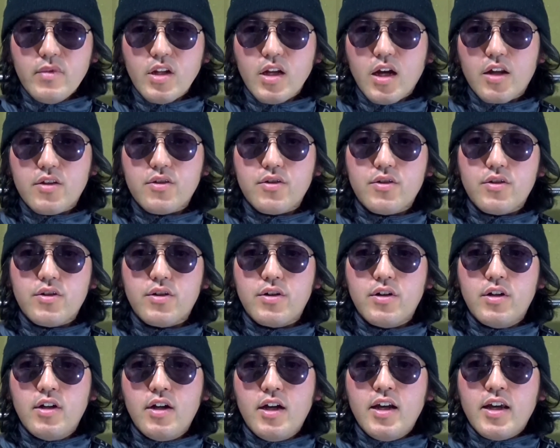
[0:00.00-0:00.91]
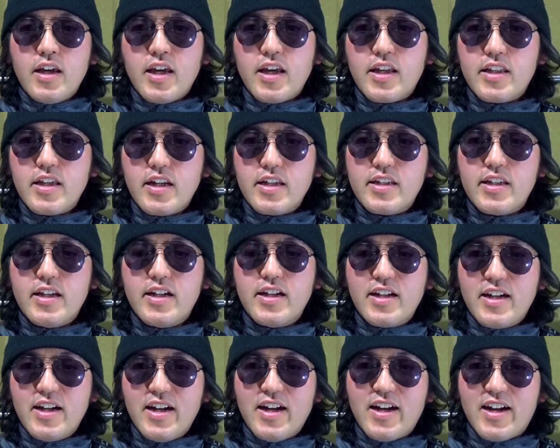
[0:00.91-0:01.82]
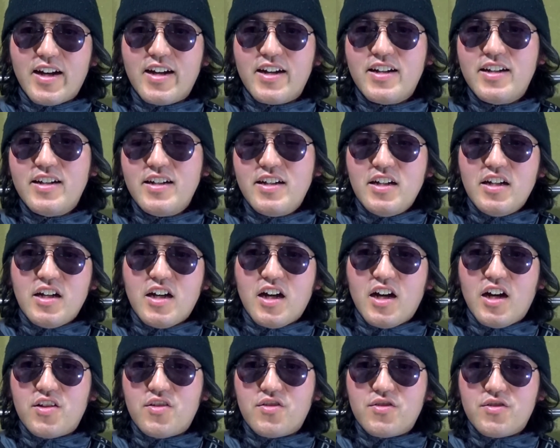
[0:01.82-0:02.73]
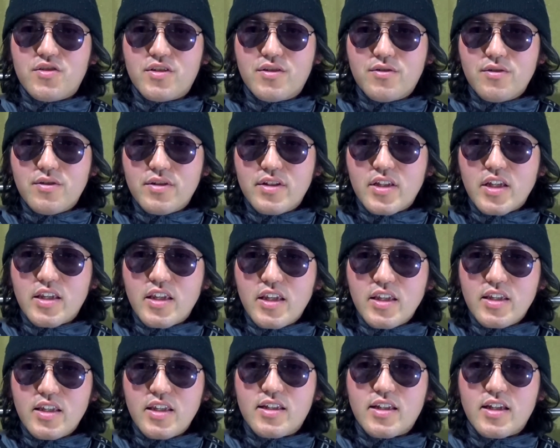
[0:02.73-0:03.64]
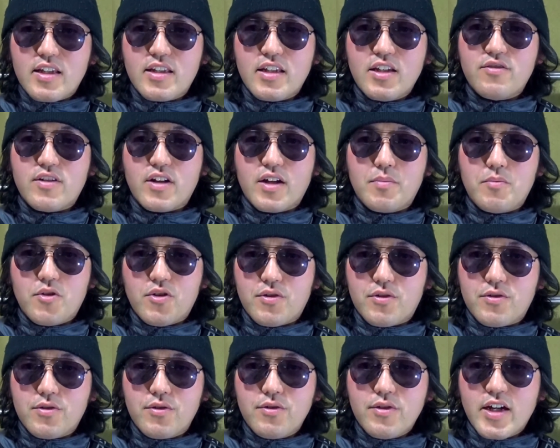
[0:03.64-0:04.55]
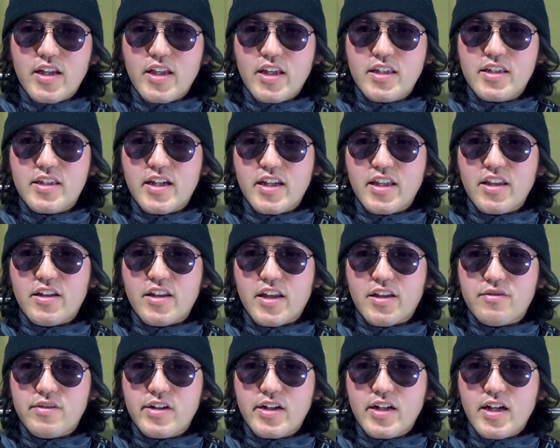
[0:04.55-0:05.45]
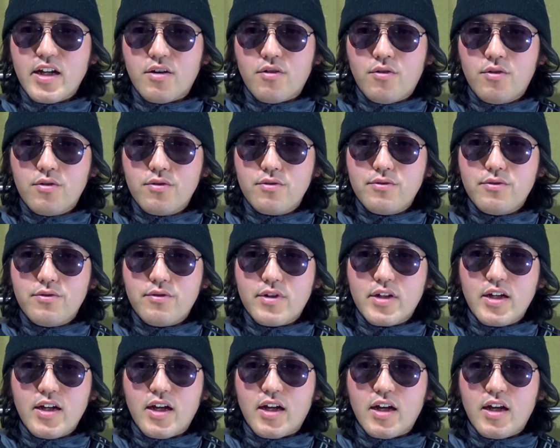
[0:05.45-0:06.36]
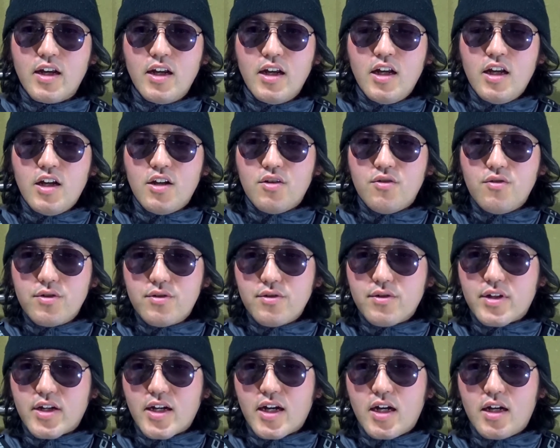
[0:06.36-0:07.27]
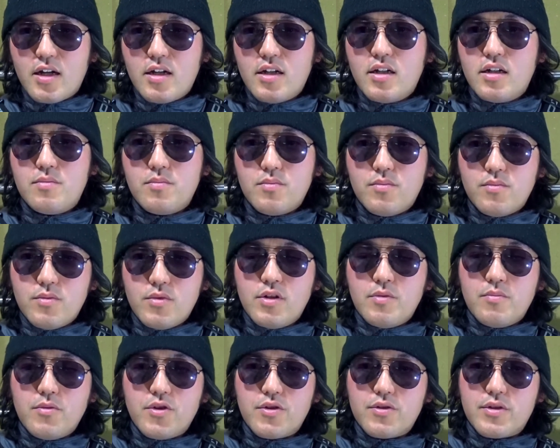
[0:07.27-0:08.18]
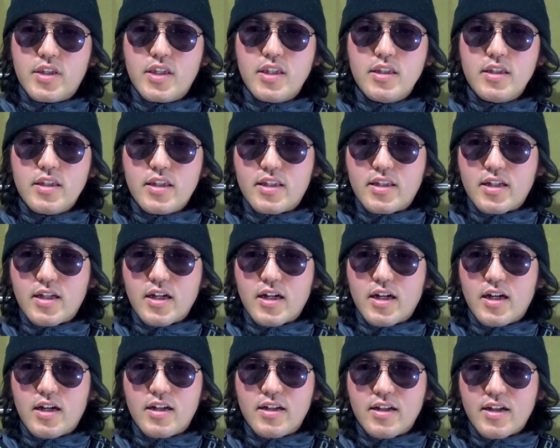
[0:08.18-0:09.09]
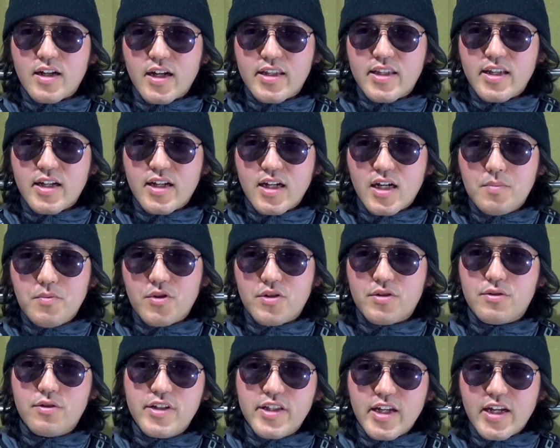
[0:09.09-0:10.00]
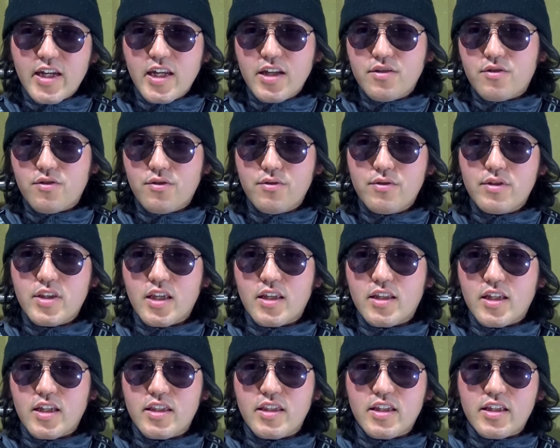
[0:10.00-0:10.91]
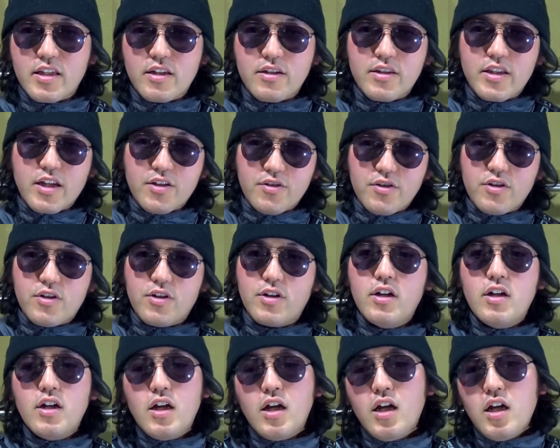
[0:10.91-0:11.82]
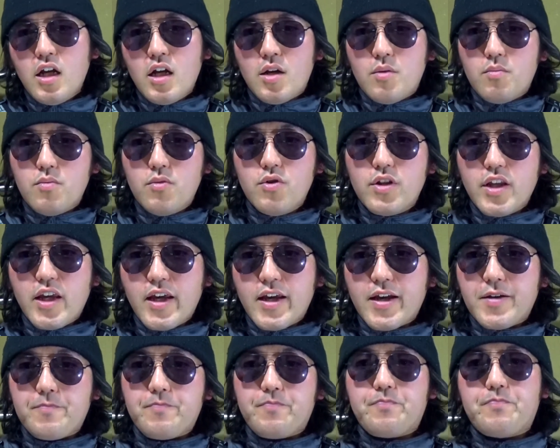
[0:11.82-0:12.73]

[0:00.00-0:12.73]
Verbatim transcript: あの、ヘタレさんが、あの、女子高生妊娠させたとか、もうその話だけだね。それが本当か、嘘か、もう真実か、ガセか、もうそれだけの論点になってきてるんだけど、もうね、